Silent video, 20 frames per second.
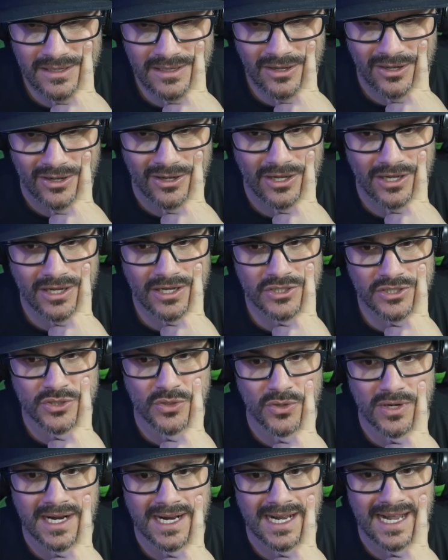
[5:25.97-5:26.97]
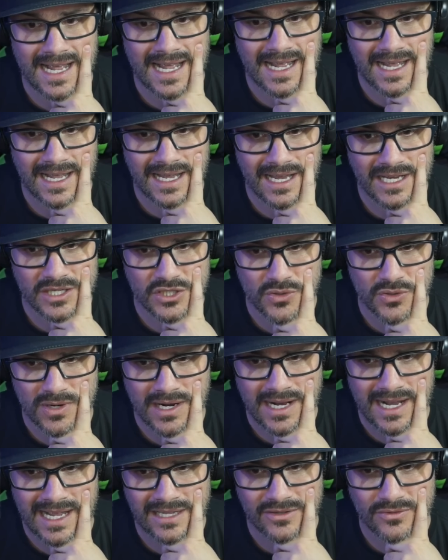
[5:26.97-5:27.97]
Ó, choca é,
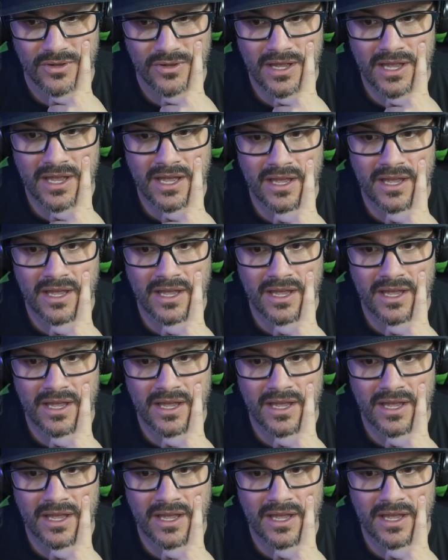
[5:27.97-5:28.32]
chocado.